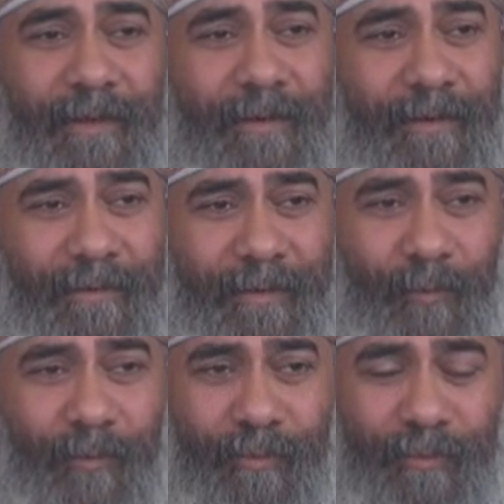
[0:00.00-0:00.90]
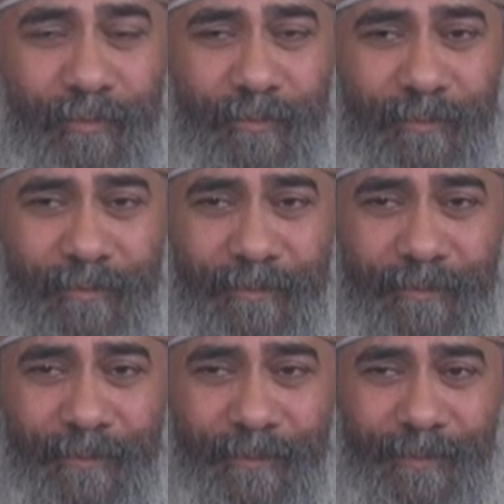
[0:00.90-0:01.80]
قال هجربه
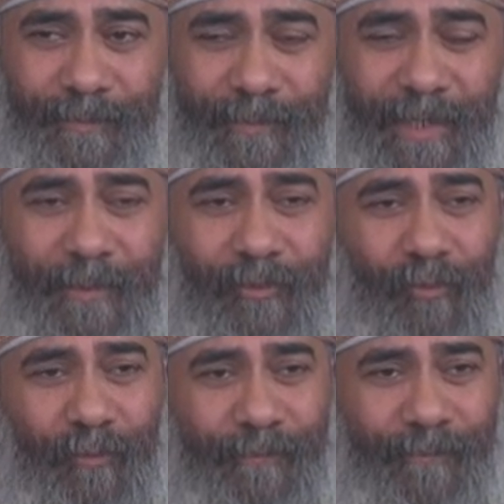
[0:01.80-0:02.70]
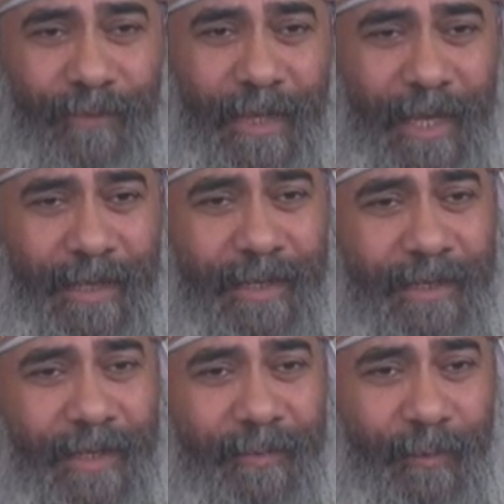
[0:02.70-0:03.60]
ما أنا بشوف
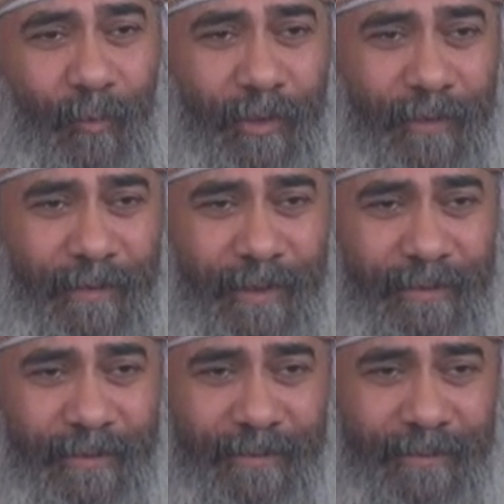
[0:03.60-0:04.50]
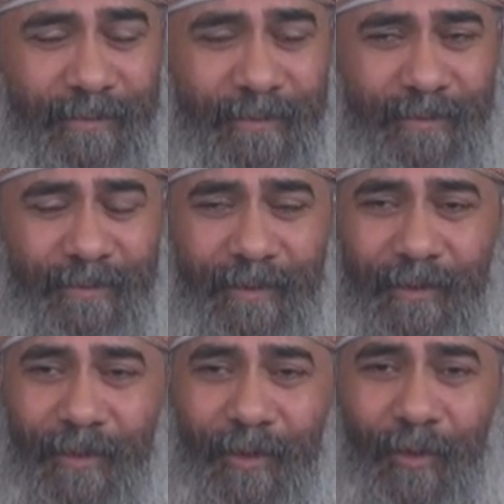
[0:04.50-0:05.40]
أحيانا يعمل معجزات
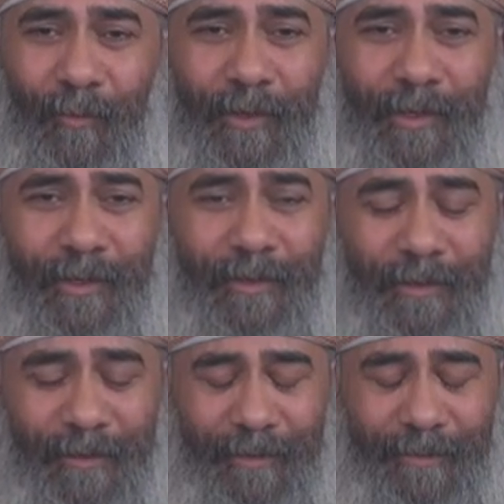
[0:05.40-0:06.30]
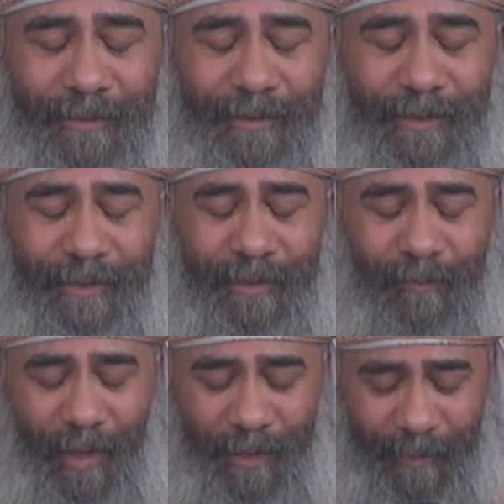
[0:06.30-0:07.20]
هو
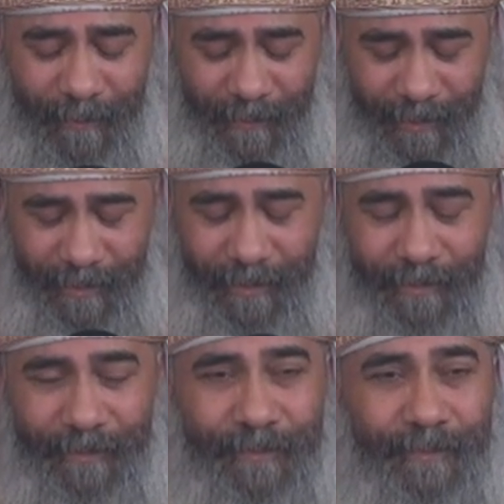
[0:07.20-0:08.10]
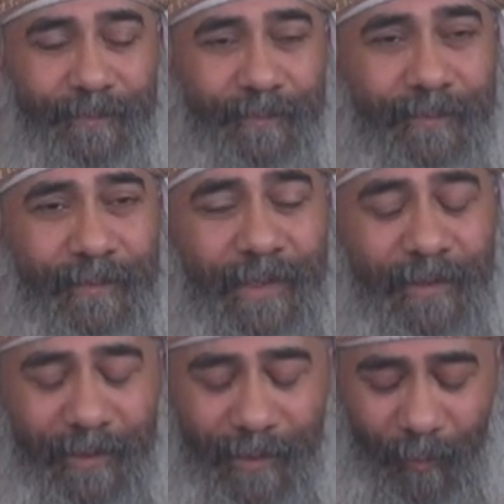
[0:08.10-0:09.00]
يسوع المسيح
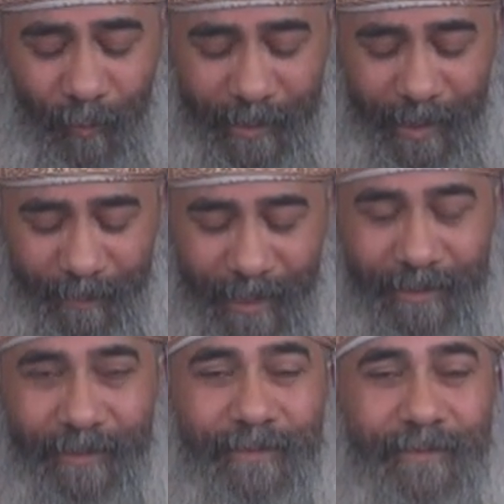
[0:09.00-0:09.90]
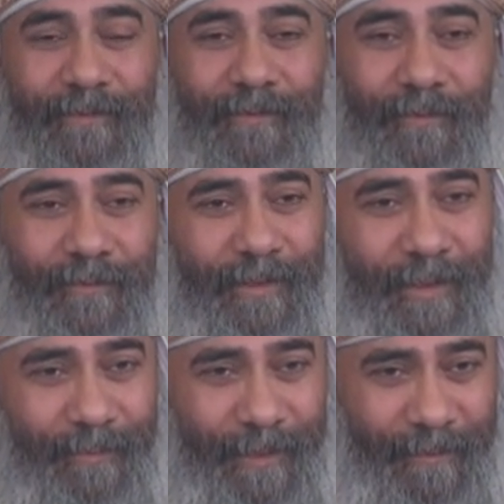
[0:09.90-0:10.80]
له كل المجد
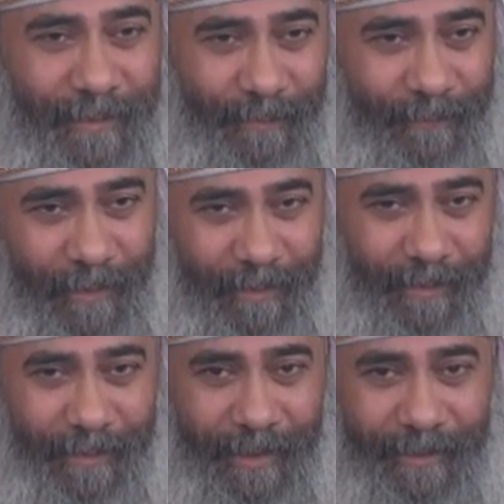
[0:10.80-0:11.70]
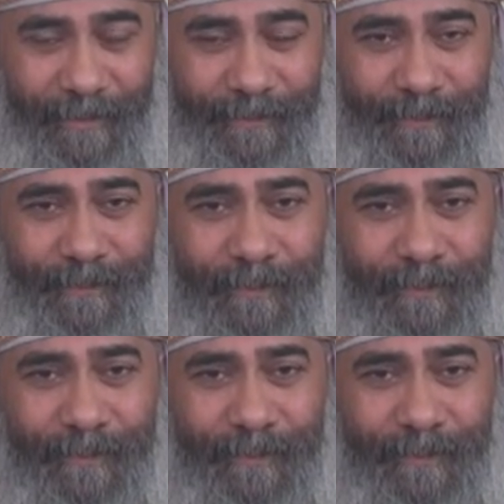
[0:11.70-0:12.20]
ده إبليس اللي بيفكر يعني